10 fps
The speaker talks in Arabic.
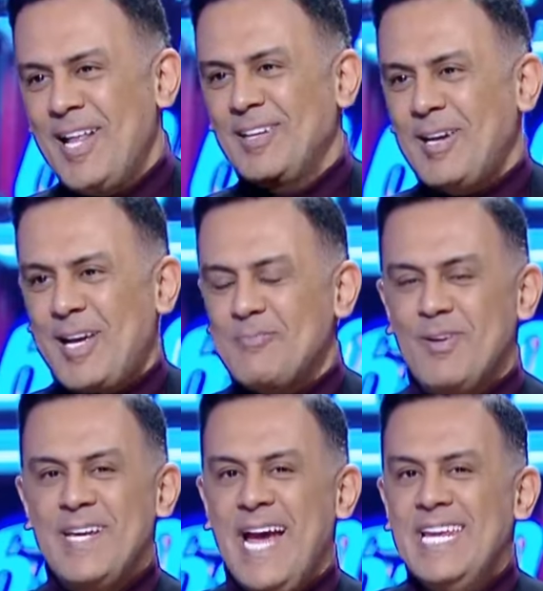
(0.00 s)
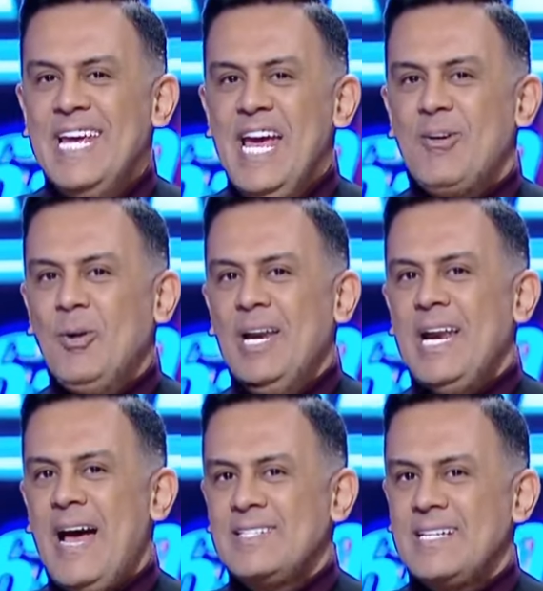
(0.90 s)
لقطه كانت يعني طبعا. كل
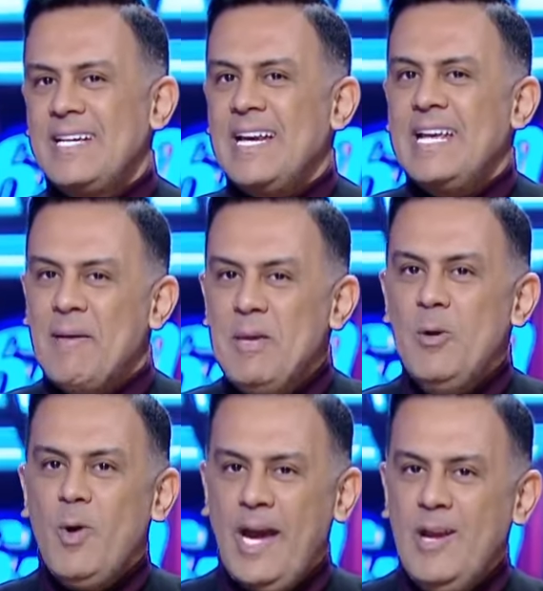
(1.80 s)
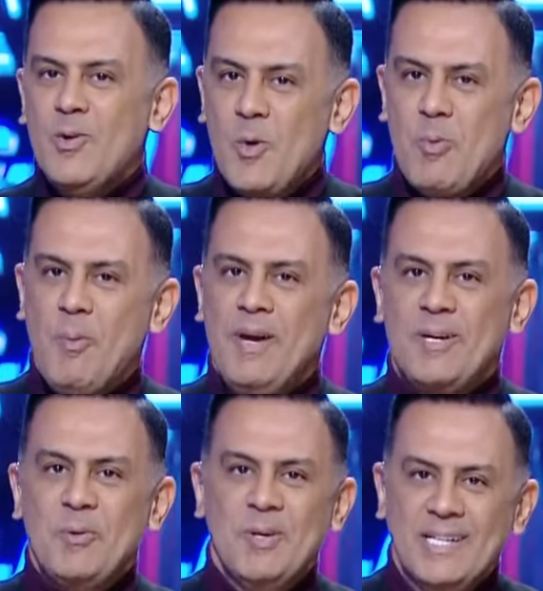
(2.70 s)
اللي حصل كان جميل وحلو
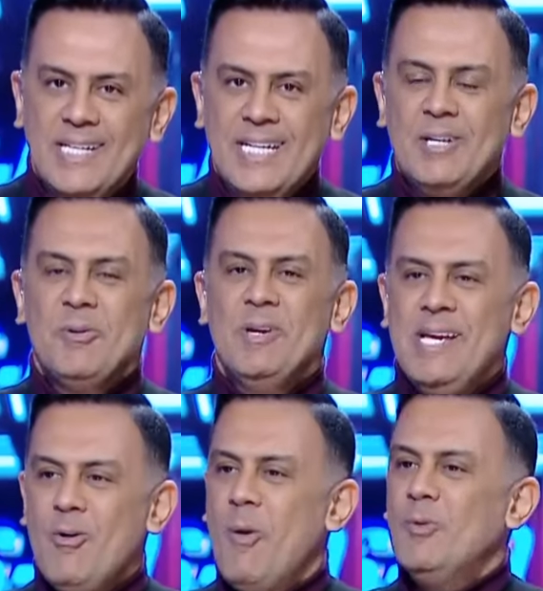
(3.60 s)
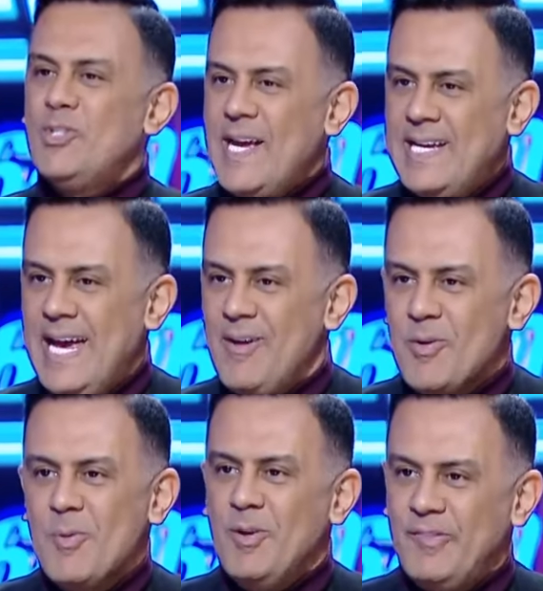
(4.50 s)
ومبهر ومشجع
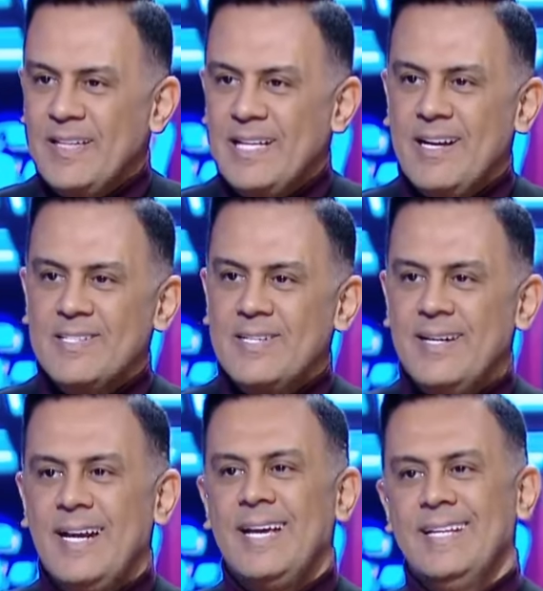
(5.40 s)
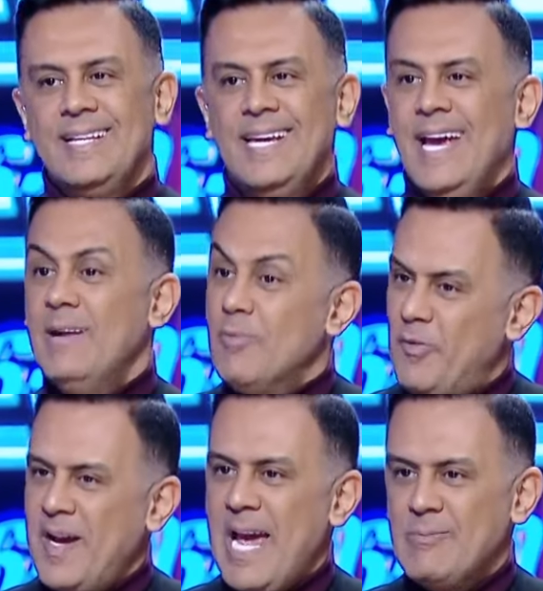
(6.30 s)
وملفت للانظار لكن
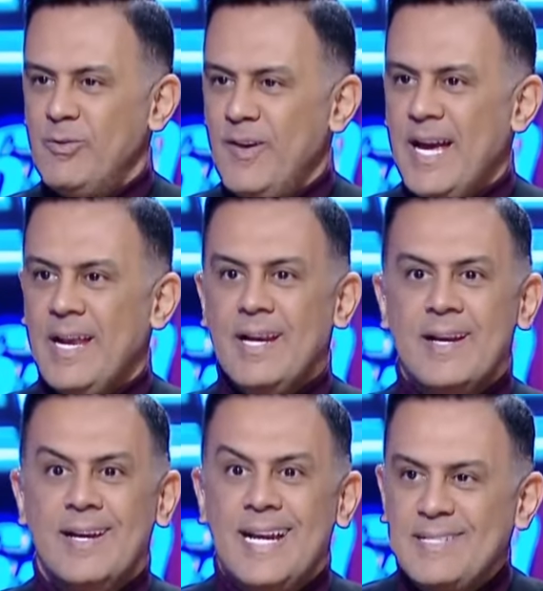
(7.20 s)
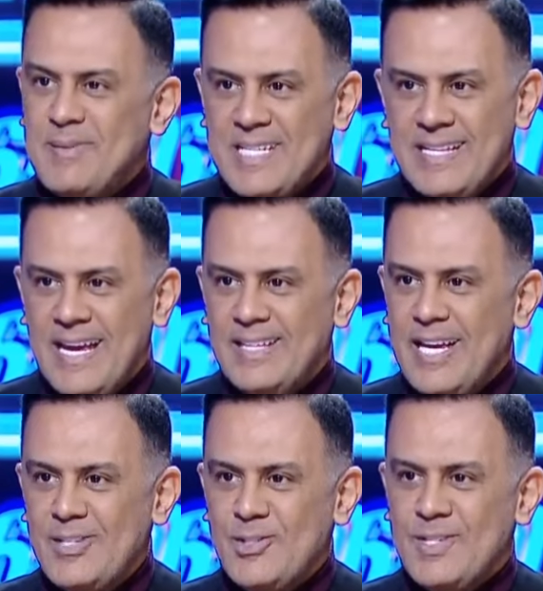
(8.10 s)
المفاجاه المفاجاه اللي الناس ما صدقتش
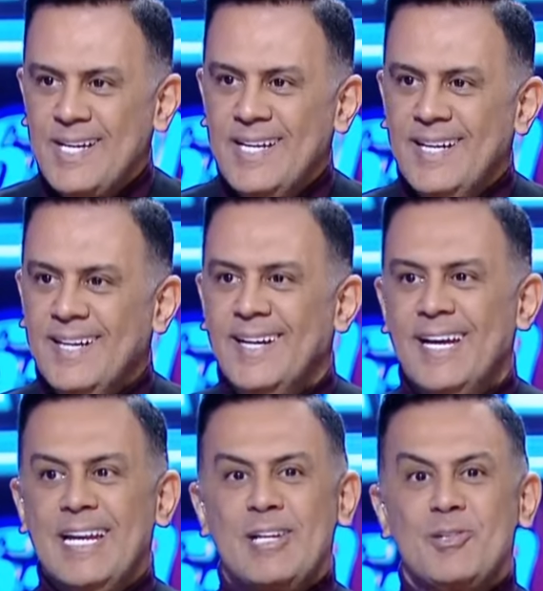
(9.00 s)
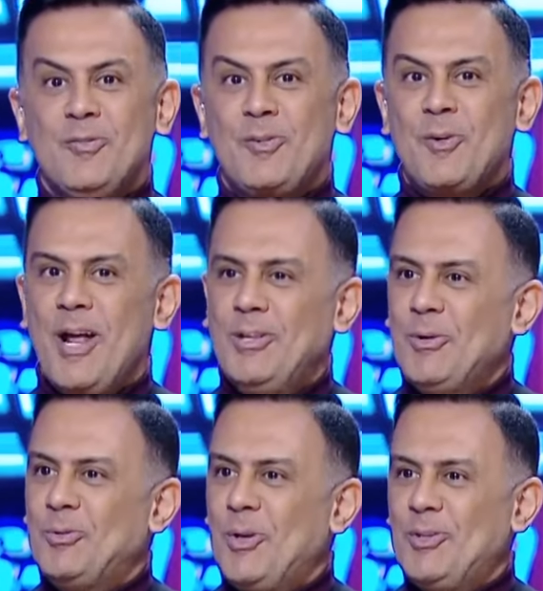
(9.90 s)
نشوف رونالدو بتيشيرت النادي الاهلي
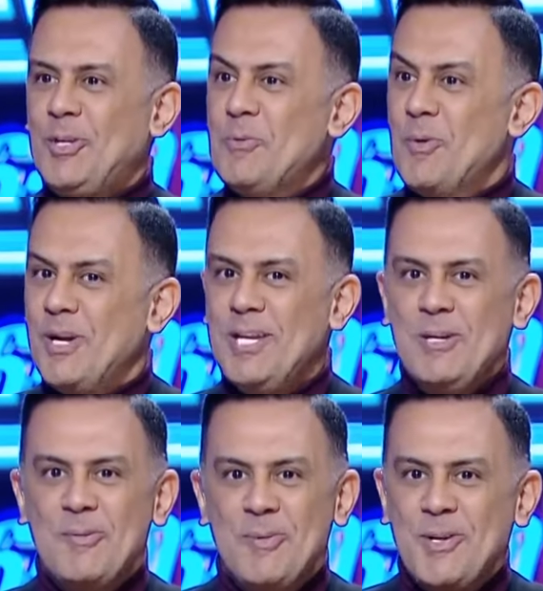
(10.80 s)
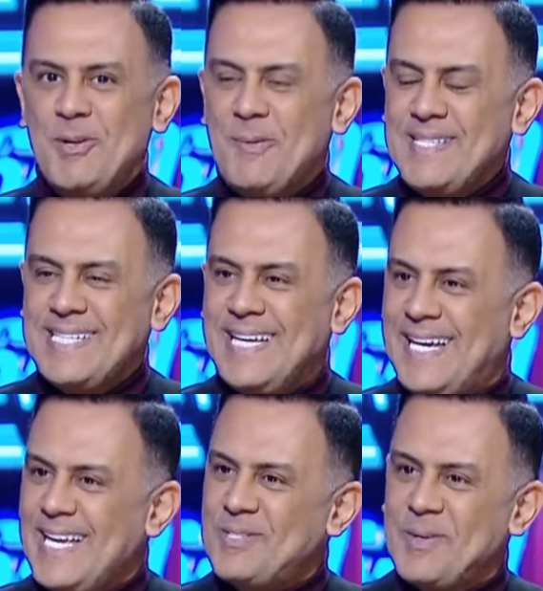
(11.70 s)
رونالدو وتوتي ومورينيو ومورينيو ماسك
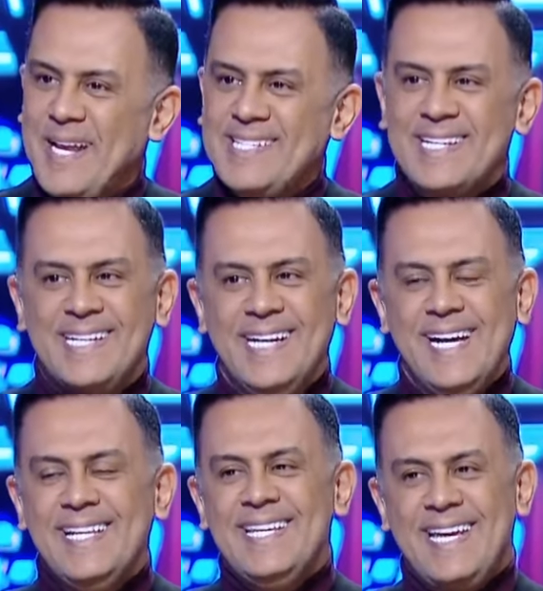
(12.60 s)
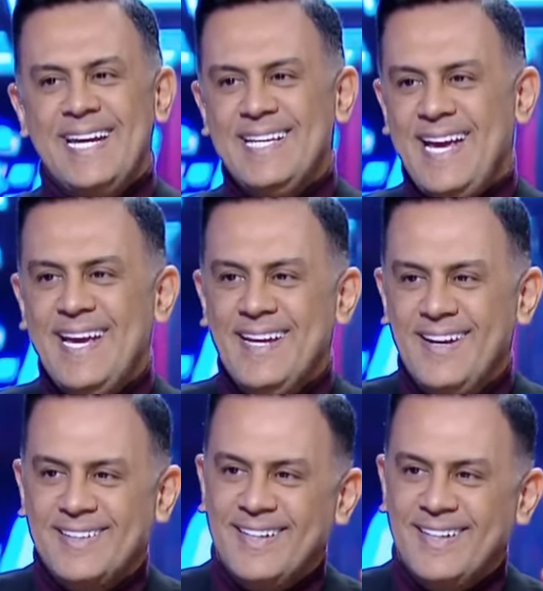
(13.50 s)
الكاس ونازل صحيح. دي كانت حقيقه لقطه